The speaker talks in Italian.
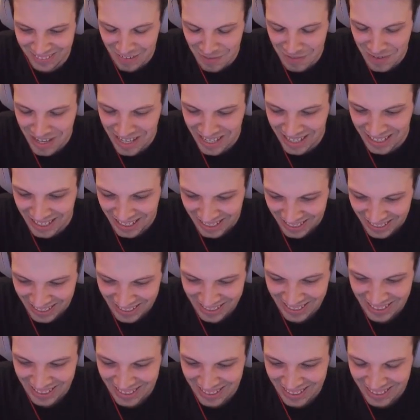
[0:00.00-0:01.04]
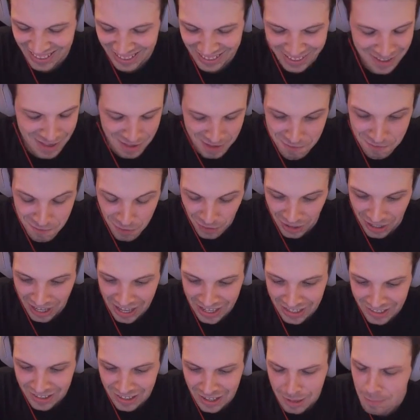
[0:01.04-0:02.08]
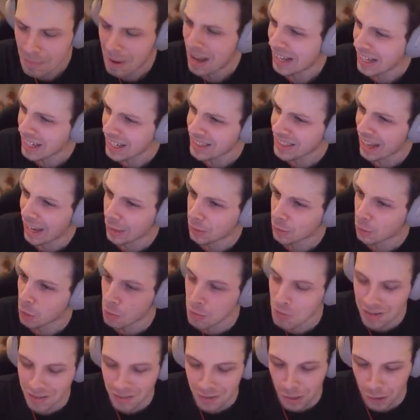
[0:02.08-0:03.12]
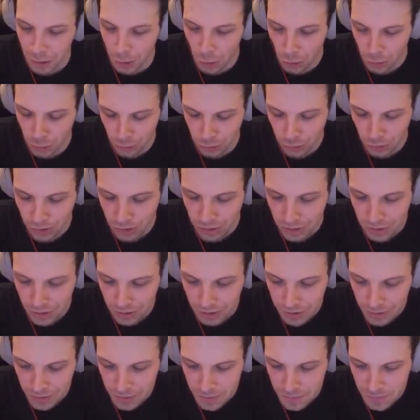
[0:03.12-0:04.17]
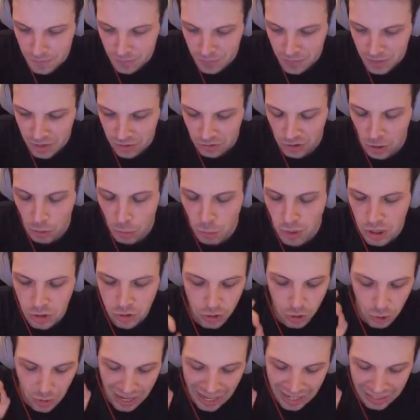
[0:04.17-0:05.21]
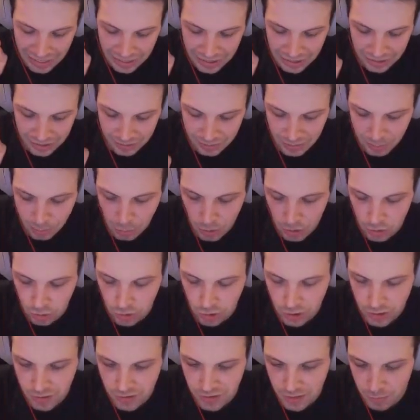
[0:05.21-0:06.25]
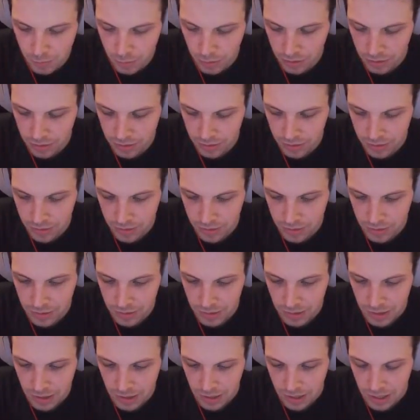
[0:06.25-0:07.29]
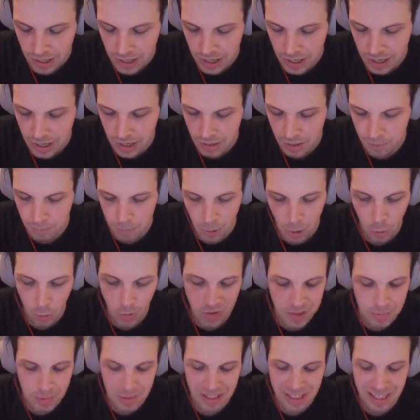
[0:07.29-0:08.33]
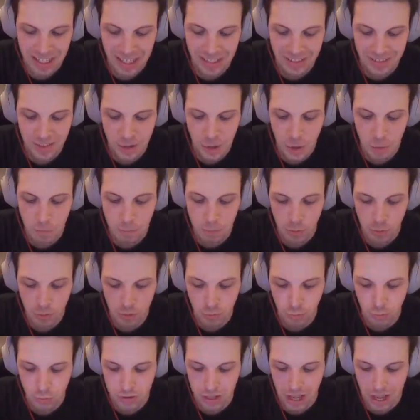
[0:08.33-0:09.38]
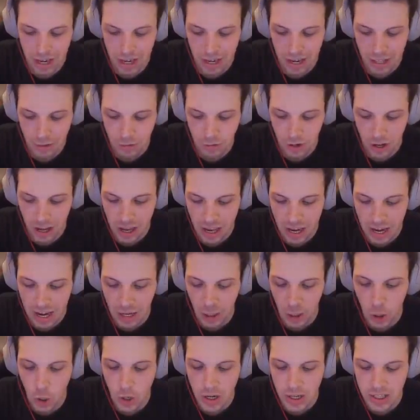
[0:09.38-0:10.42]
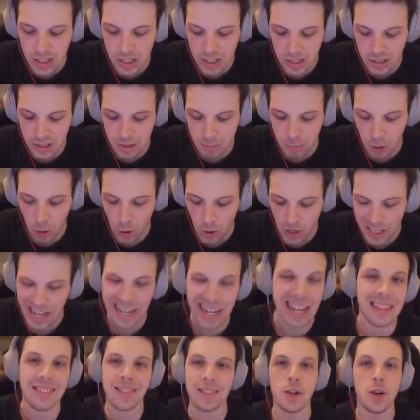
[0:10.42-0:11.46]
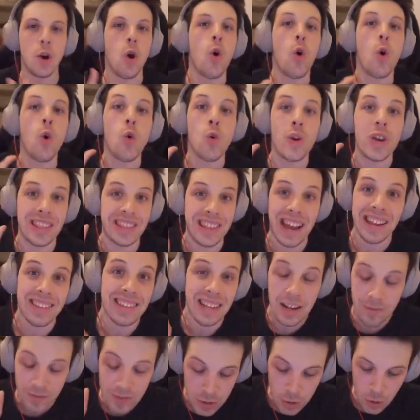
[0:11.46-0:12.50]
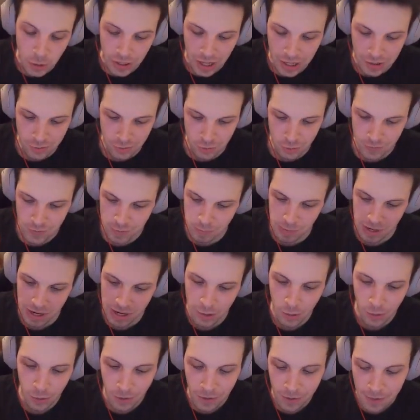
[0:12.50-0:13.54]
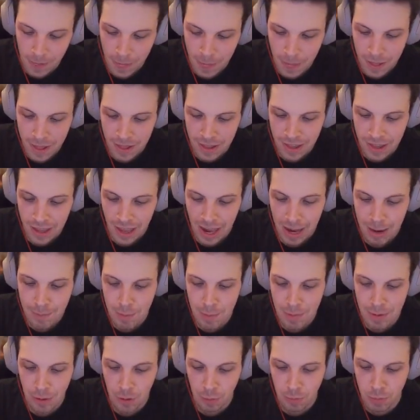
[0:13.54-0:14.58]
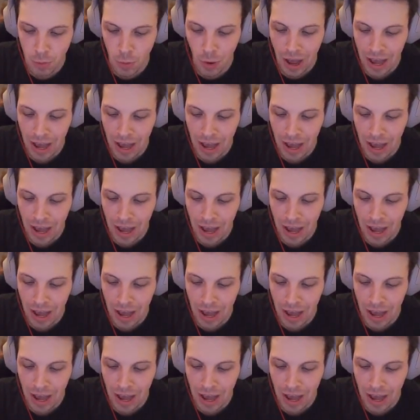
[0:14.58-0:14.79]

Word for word: Va bene. Ok, ma ha critato, non me ne sono accorto. C'è un leggero lag, tipo leggerissimo. Eh, però questa partita, ragazzi, non posso buttarla. Cioè, la gloria di, di Broly. Ragazzi, non quittate il video adesso, vi prego. È il momento più